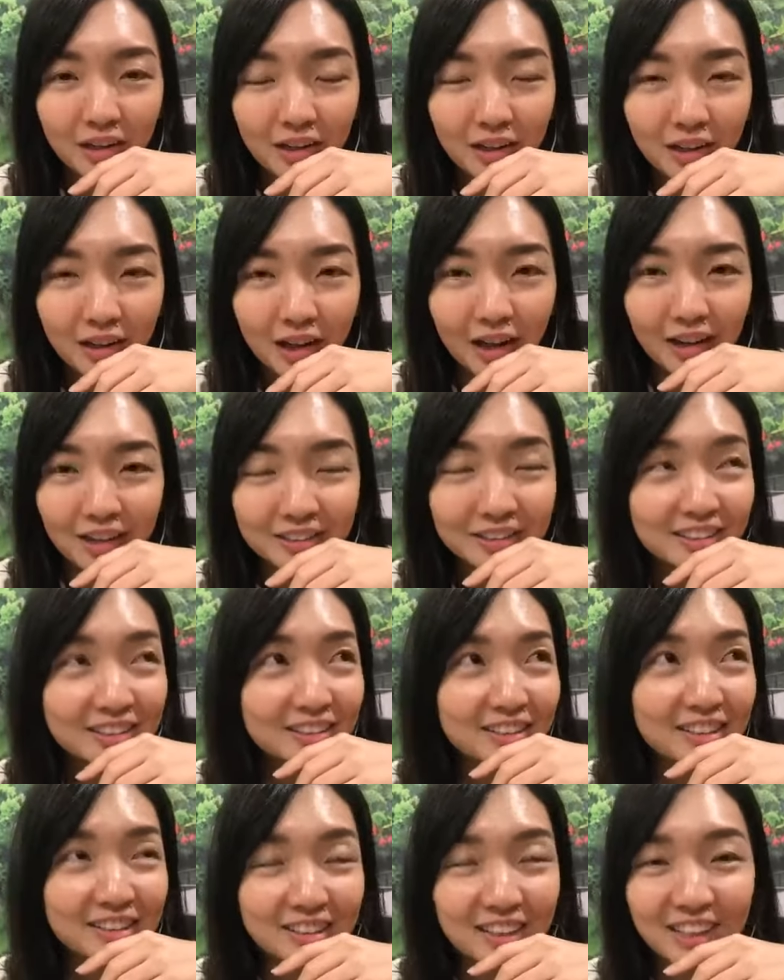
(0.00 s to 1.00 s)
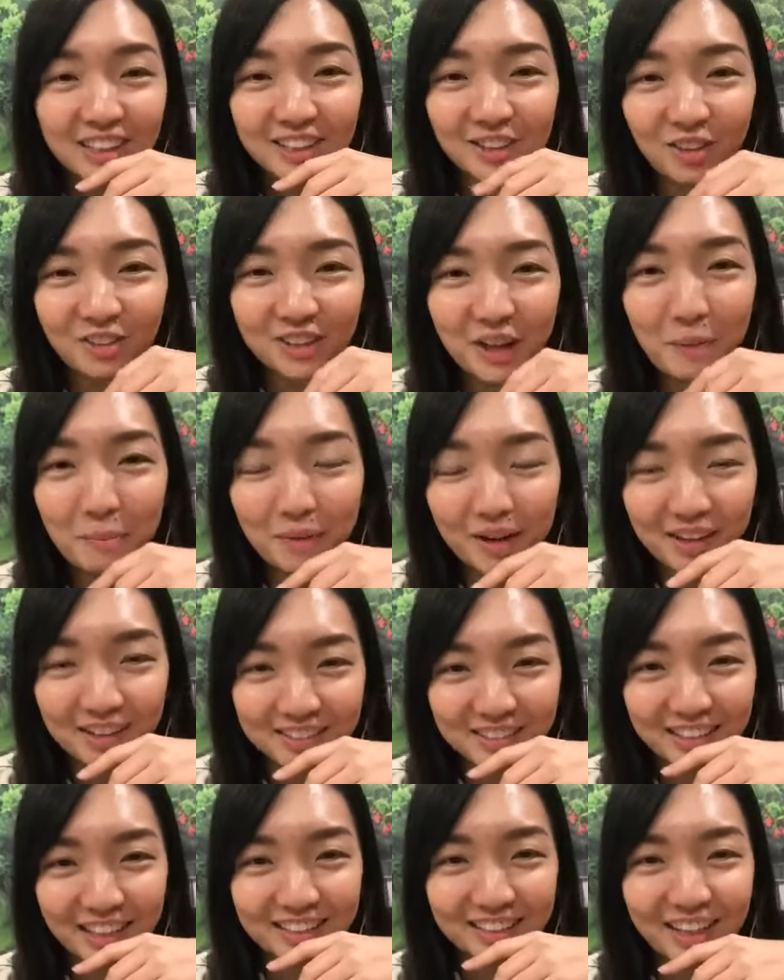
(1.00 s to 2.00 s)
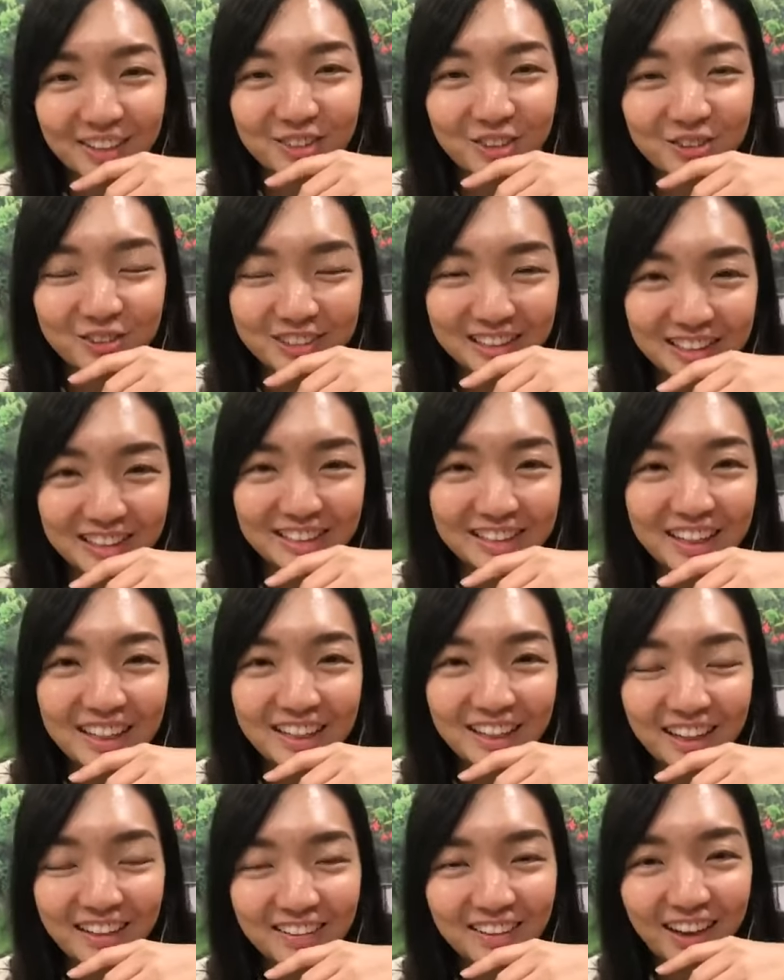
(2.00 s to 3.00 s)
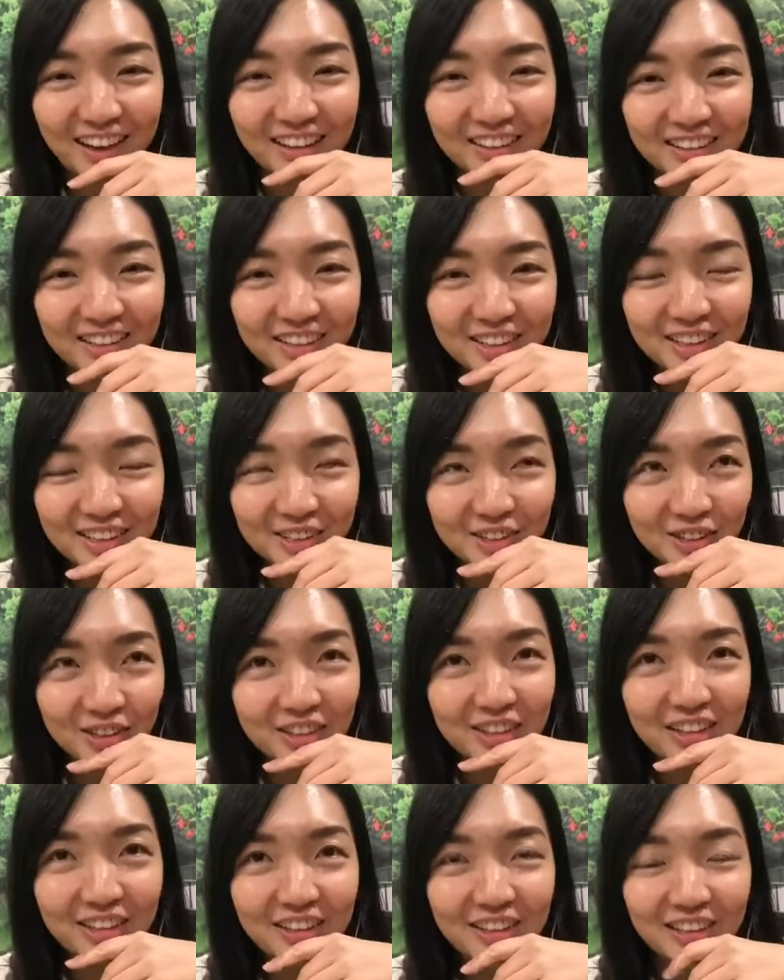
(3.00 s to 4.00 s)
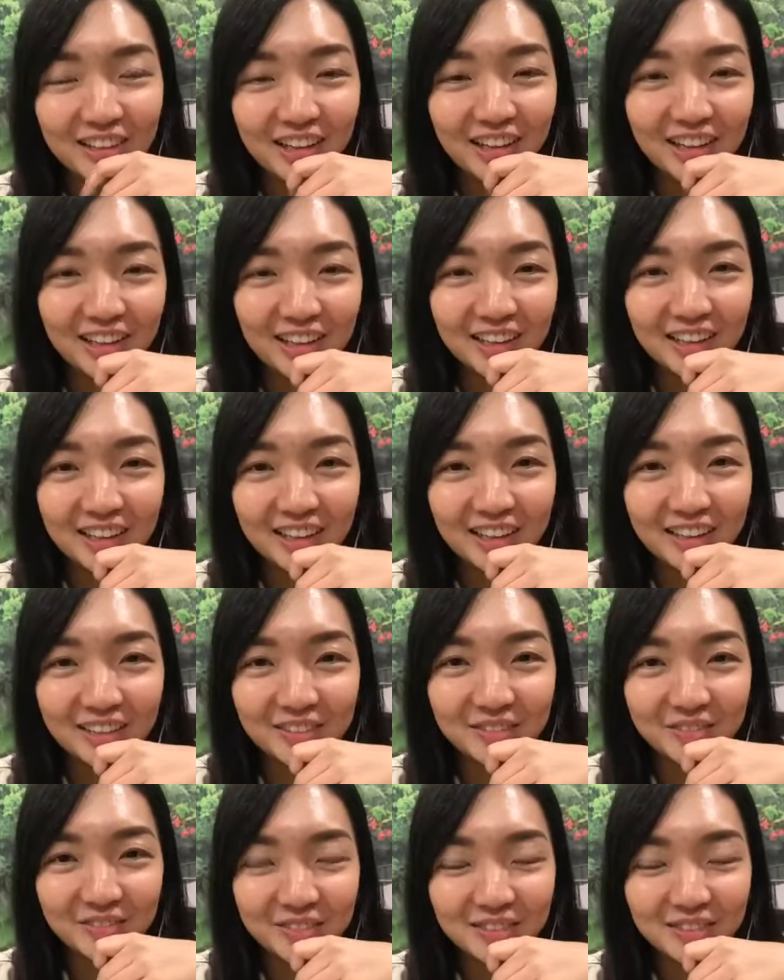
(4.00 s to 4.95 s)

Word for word: 哎呀，这这些 Doctor 阿曼相当有经验了啦，所以呃，